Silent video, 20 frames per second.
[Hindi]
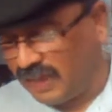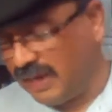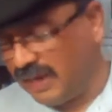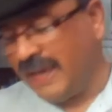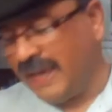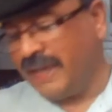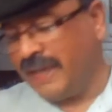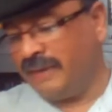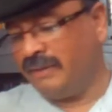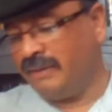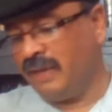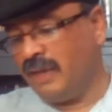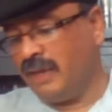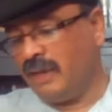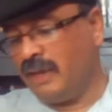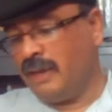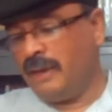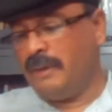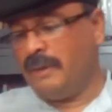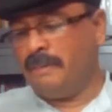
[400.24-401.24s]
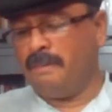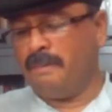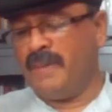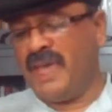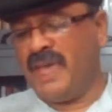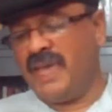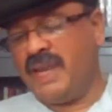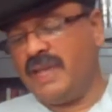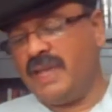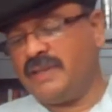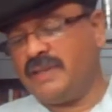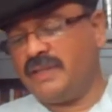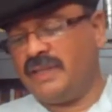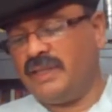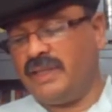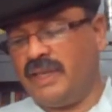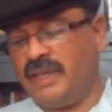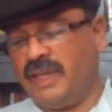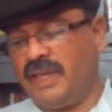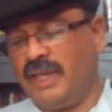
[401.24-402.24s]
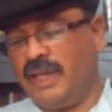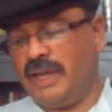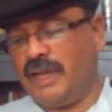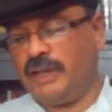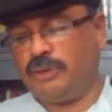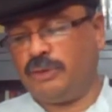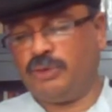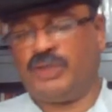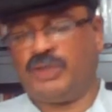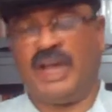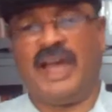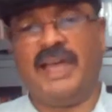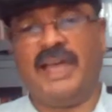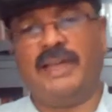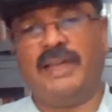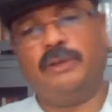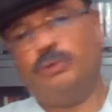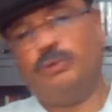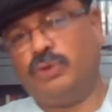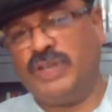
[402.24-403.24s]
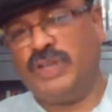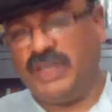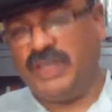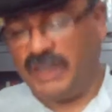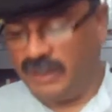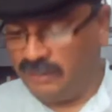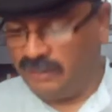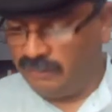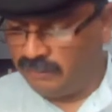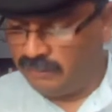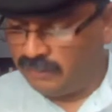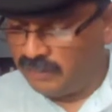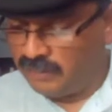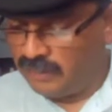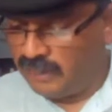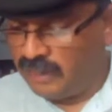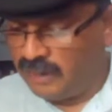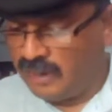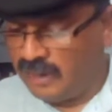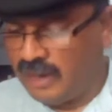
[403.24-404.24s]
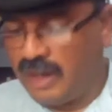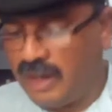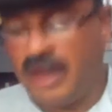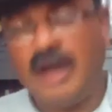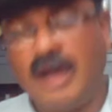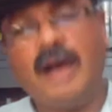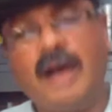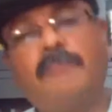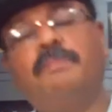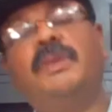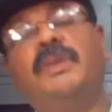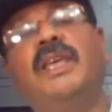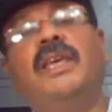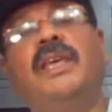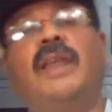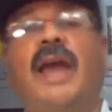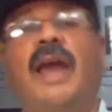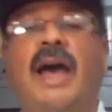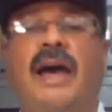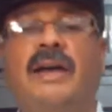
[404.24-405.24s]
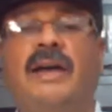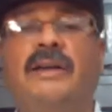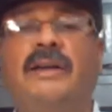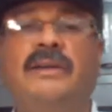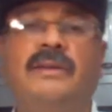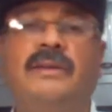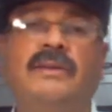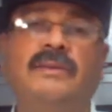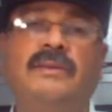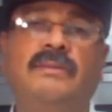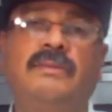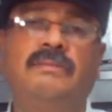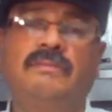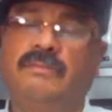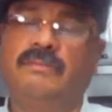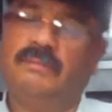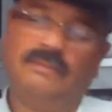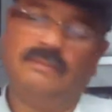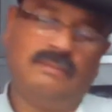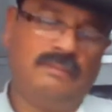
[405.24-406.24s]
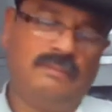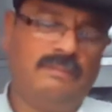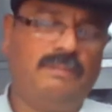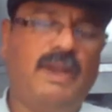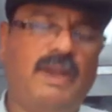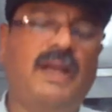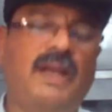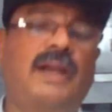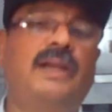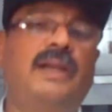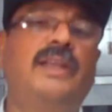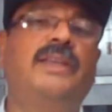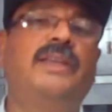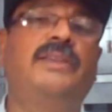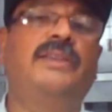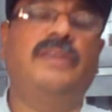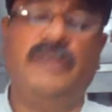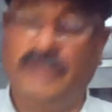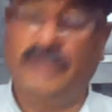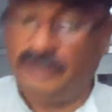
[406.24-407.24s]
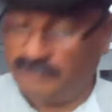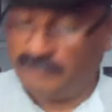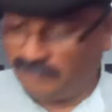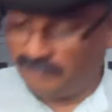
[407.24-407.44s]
लेकिन मेरी जिंदगी ने तो शायद उसी दिन अपनी राह पकड़ ली थी